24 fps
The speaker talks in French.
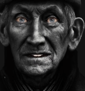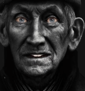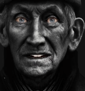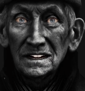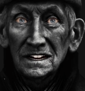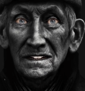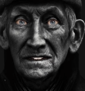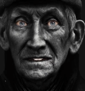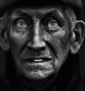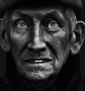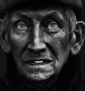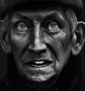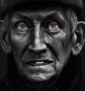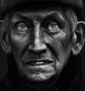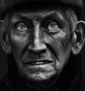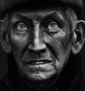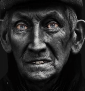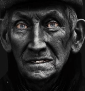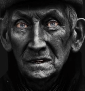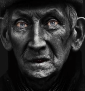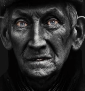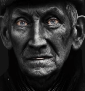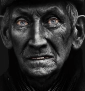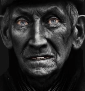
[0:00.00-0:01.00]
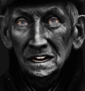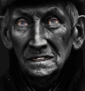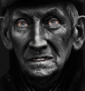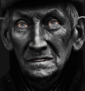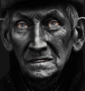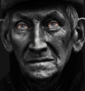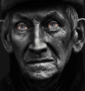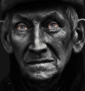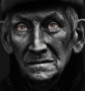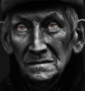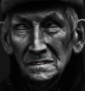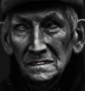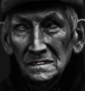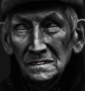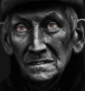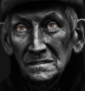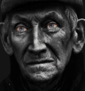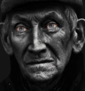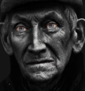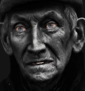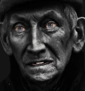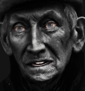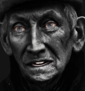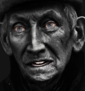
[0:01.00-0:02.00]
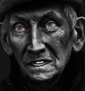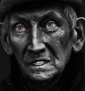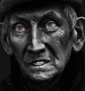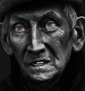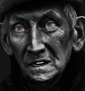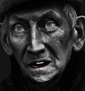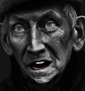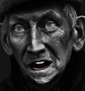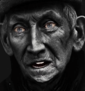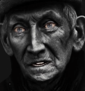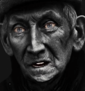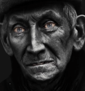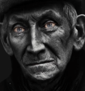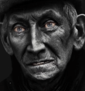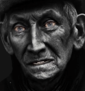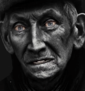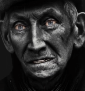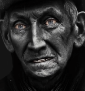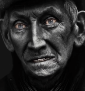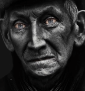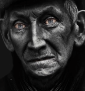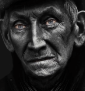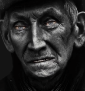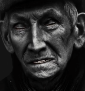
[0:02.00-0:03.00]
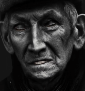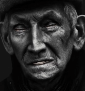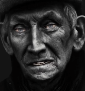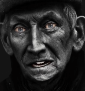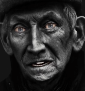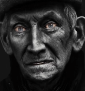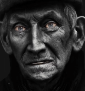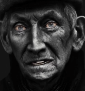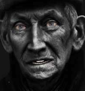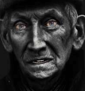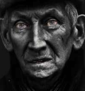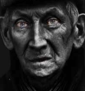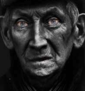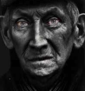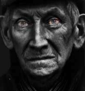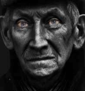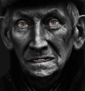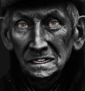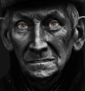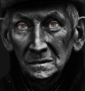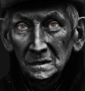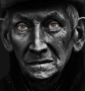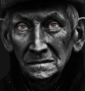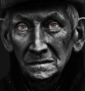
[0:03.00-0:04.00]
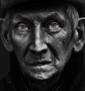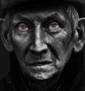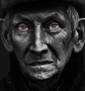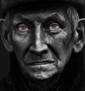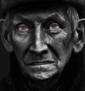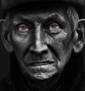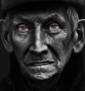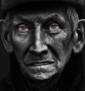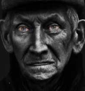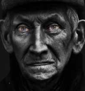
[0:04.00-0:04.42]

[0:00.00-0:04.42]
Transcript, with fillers: avec votre concours, les changements dont notre pays a besoin.